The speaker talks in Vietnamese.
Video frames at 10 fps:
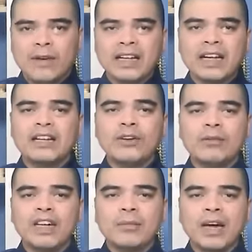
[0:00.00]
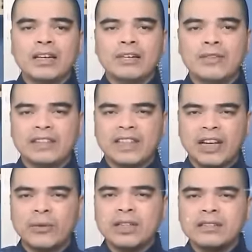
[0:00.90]
Và đã đến lúc các bạn cần phải
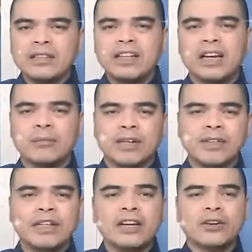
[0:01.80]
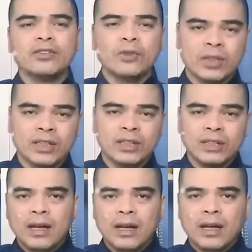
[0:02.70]
giải quyết dứt điểm cái vấn đề đó rồi.
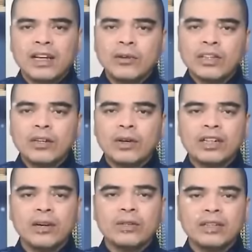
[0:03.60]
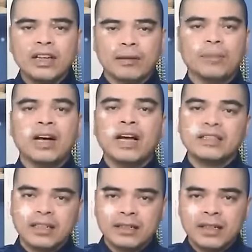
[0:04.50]
À, nếu như con gấu đứng thẳng bằng hai
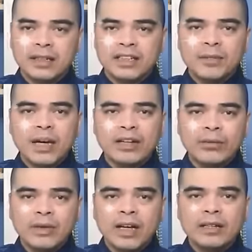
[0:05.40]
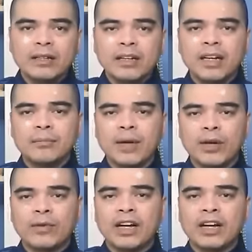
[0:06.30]
chân thì bạn cũng nên đứng lên
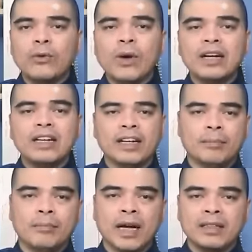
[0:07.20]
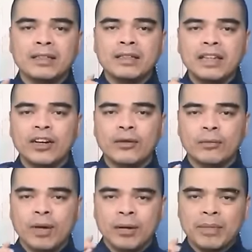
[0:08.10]
bảo vệ cái quan điểm mà những điều
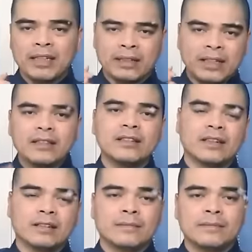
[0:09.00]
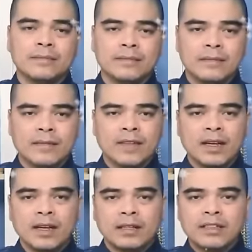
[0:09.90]
mà mình tin tưởng.
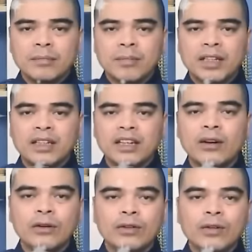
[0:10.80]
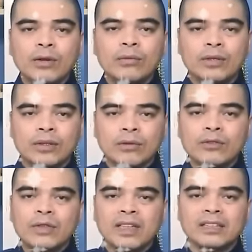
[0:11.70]
Giấc mơ thấy gấu đôi lúc cũng
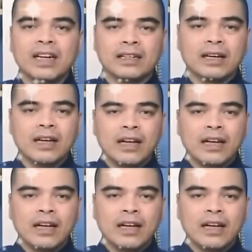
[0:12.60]
cho thấy rằng